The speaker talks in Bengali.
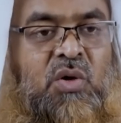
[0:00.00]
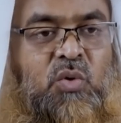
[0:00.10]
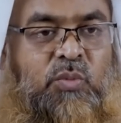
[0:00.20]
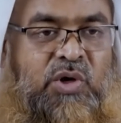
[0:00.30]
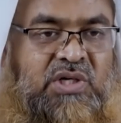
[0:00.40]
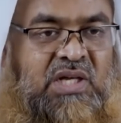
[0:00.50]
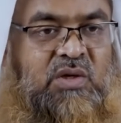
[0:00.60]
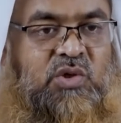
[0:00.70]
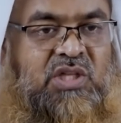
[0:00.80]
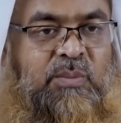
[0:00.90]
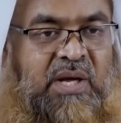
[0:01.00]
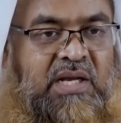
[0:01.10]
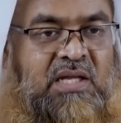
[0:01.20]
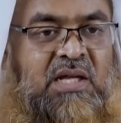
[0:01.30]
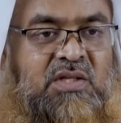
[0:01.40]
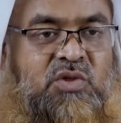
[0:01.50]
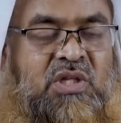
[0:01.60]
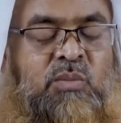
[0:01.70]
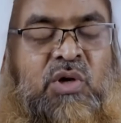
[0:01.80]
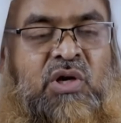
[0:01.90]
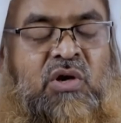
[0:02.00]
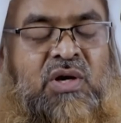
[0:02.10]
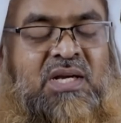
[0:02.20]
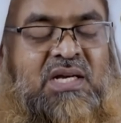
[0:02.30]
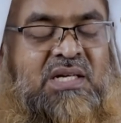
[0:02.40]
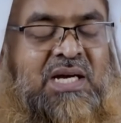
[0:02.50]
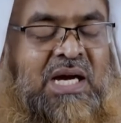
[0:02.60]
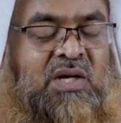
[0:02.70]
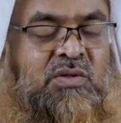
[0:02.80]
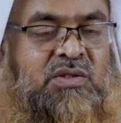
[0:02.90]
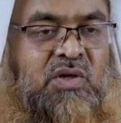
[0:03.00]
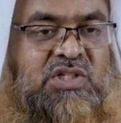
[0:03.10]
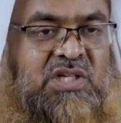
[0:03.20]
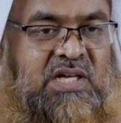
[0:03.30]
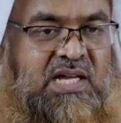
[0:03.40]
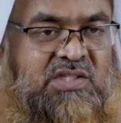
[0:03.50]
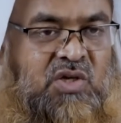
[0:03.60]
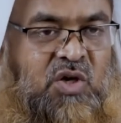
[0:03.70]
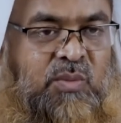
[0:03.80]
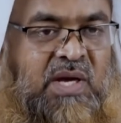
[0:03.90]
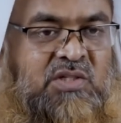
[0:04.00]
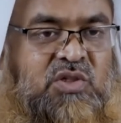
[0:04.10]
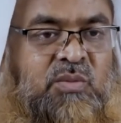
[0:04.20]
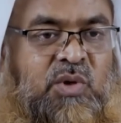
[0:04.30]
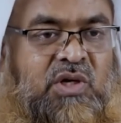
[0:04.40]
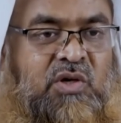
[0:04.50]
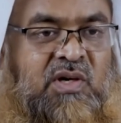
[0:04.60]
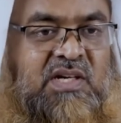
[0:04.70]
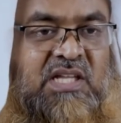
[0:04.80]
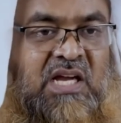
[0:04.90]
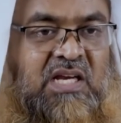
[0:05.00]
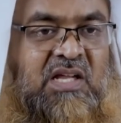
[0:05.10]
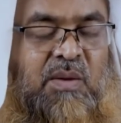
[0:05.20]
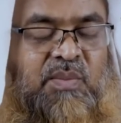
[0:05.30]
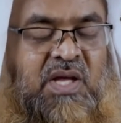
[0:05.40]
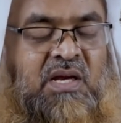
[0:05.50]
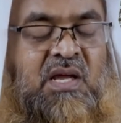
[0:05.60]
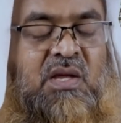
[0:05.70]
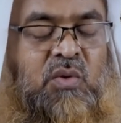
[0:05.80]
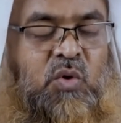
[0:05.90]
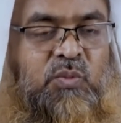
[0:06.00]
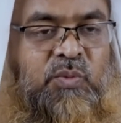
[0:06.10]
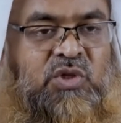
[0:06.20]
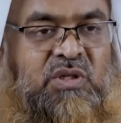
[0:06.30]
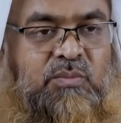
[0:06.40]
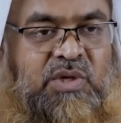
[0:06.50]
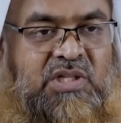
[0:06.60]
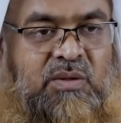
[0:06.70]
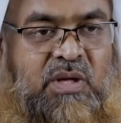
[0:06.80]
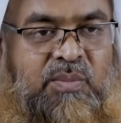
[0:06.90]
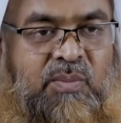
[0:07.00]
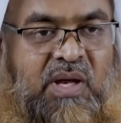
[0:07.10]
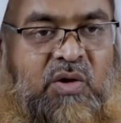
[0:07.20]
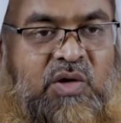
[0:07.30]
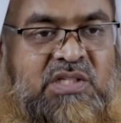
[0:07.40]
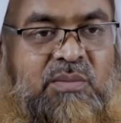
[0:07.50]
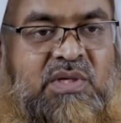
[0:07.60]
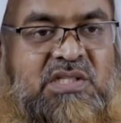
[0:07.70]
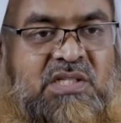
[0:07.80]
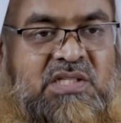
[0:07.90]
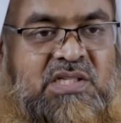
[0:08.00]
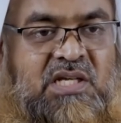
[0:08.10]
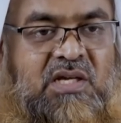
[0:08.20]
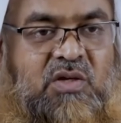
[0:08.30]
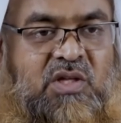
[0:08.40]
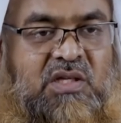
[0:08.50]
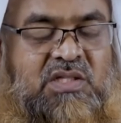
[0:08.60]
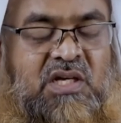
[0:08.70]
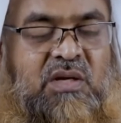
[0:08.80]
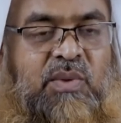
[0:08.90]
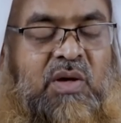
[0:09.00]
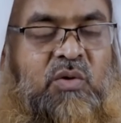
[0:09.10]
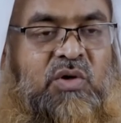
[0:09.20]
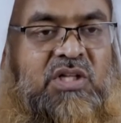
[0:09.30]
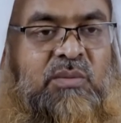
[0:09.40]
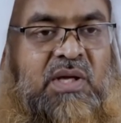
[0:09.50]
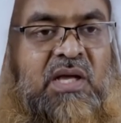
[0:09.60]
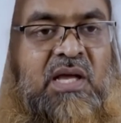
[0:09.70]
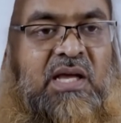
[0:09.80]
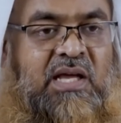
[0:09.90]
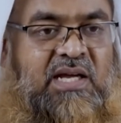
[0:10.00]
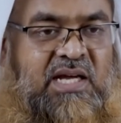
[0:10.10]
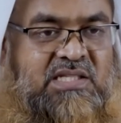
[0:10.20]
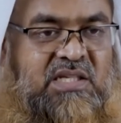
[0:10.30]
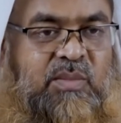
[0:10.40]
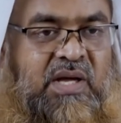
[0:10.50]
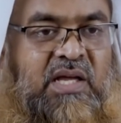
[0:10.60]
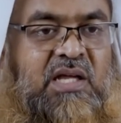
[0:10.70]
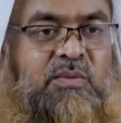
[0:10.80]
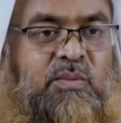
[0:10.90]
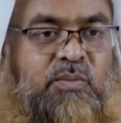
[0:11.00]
উভয়টাই হতে পারে যদি মনে করেন এটা একটা কারণ তাহলে শিরকে আসগর হবে আর যদি মনে করেন এটা থাকলে আপনার রোগ মদি বেদি আপনার ভালো হয়ে যাবে নিজে নিজেই অর্থাৎ সে ভালো করে দিবে এই গাছে বা এই